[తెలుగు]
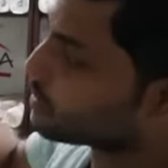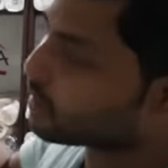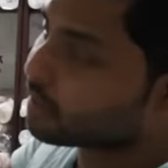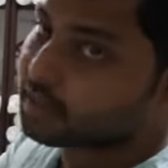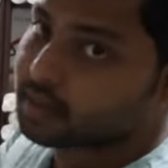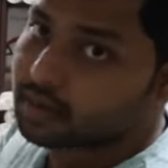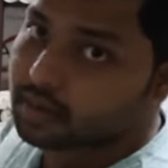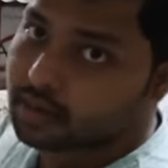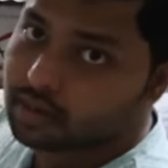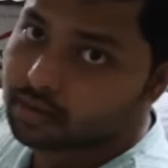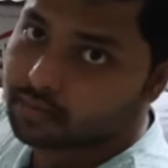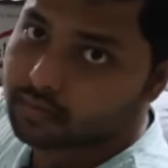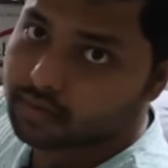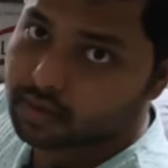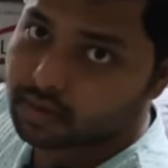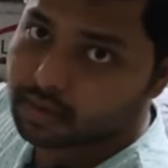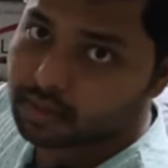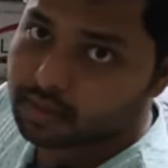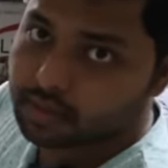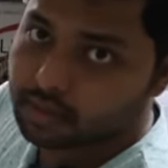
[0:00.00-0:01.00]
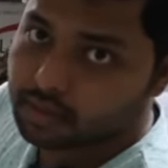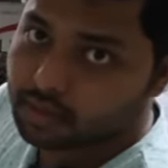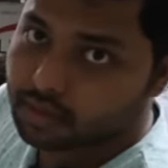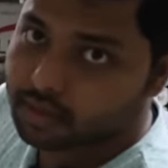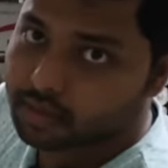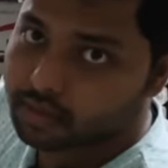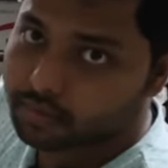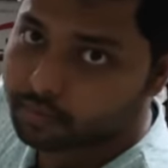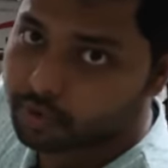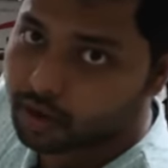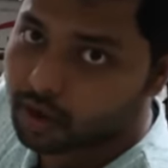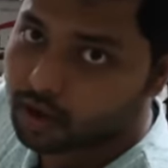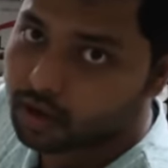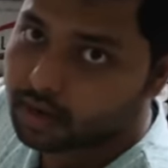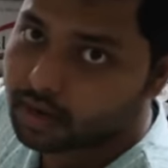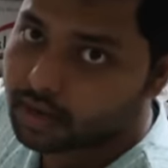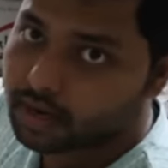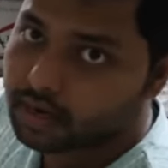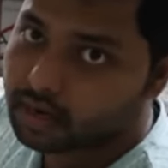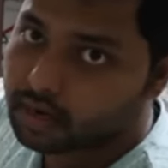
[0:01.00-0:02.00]
డిజైన్ రావడం అనేది ఇప్పుడు
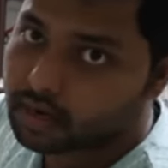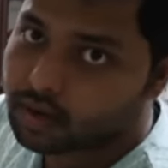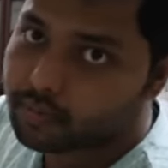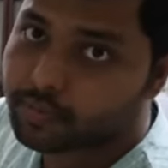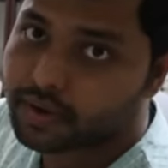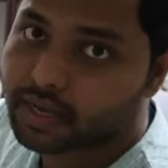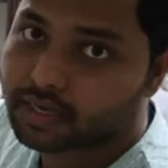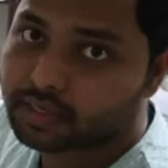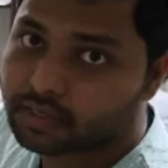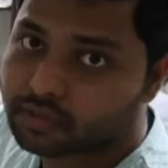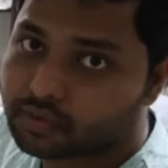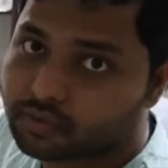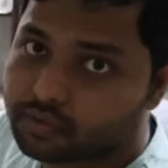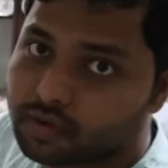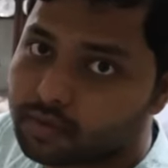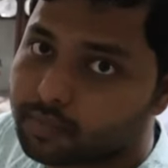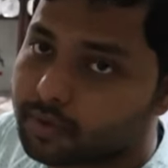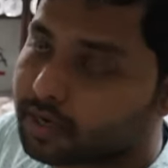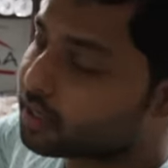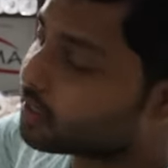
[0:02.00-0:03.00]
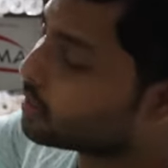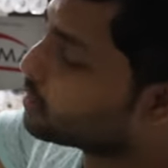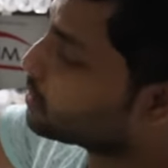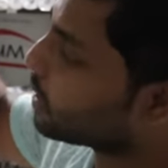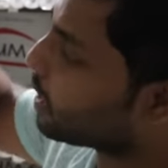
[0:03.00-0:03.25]
ఆన్లైన్లో కంపేర్ చేసుకున్న మనకి